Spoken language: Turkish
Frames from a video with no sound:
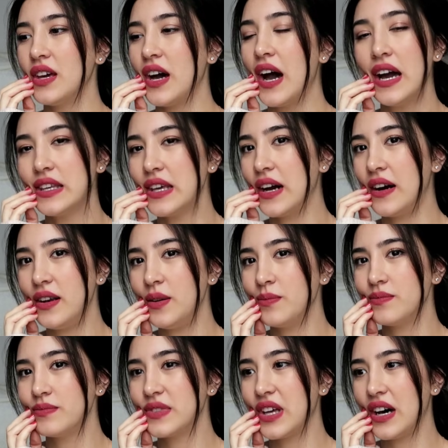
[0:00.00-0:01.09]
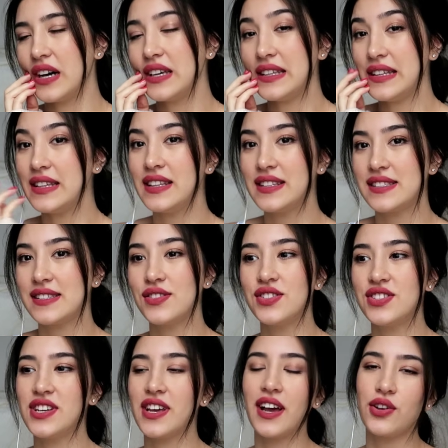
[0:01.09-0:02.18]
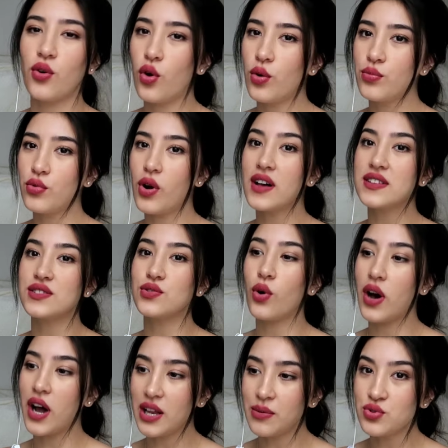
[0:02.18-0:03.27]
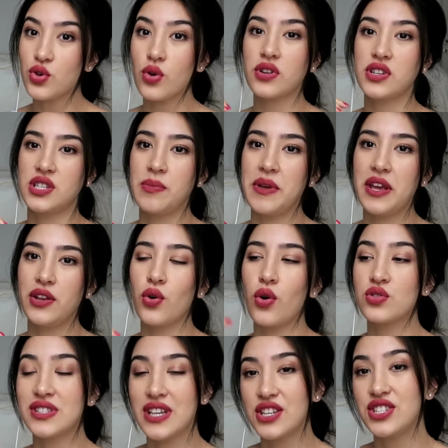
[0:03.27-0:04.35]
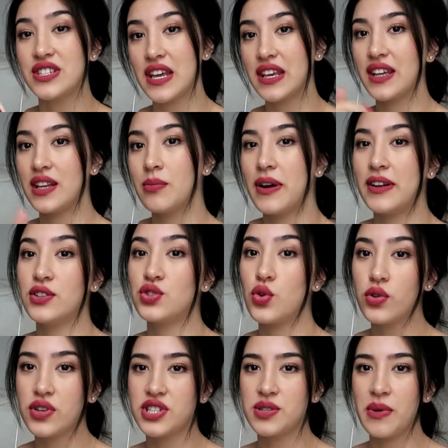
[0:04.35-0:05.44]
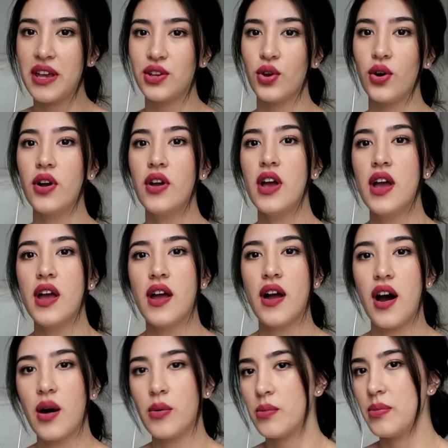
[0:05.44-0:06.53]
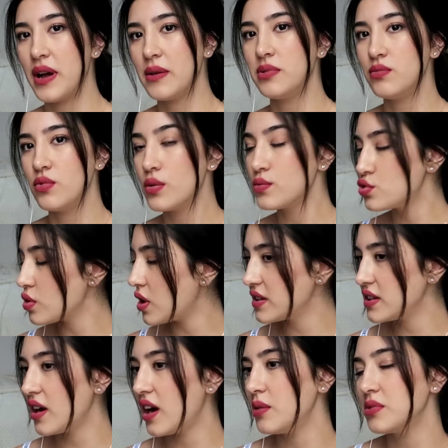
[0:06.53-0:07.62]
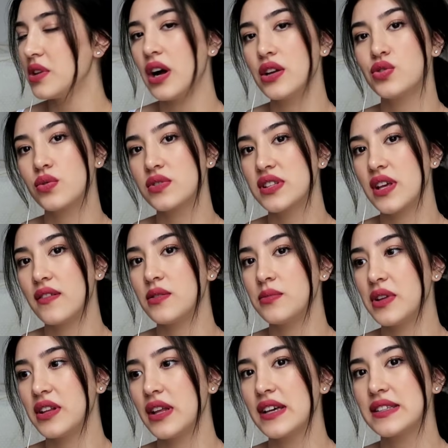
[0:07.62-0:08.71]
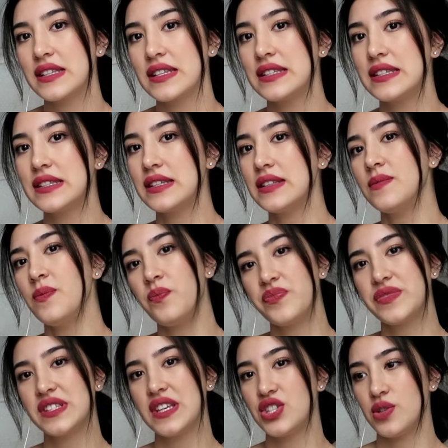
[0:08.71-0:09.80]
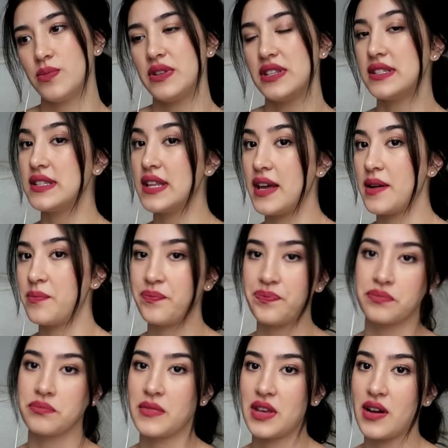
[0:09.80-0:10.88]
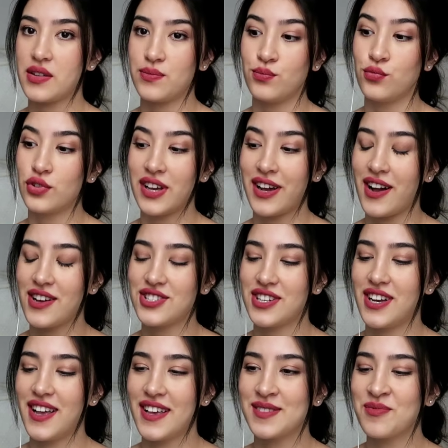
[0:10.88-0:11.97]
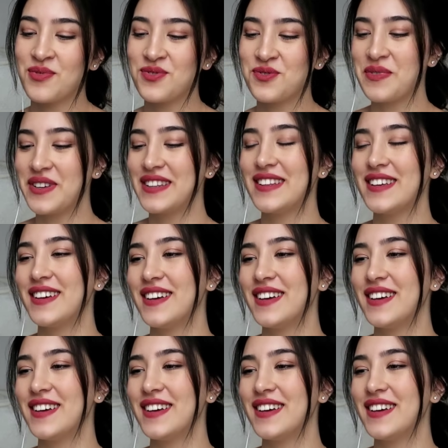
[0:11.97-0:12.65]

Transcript: hangi halim daha iyi sizce yani o mu? Aslında o halimi çok kişi beğeniyor. O saç rengini bende çok kişi beğeniyor. Ama ben bilmiyorum şu anki halimi daha çok sevdim nedense. Sizin seçiminiz ne? Yani mutlaka aşağı yazmayı unutmayın.